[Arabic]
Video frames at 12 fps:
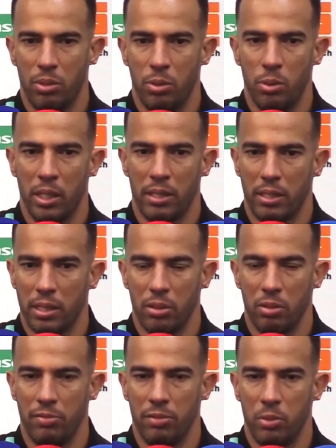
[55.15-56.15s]
جوال
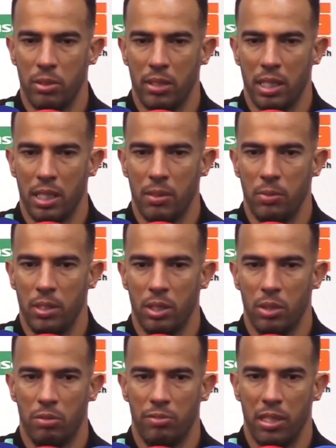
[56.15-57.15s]
كيكون في المنتخب ولا
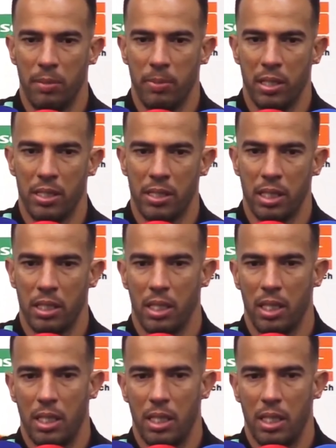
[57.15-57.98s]
كيكون في اي بلاصه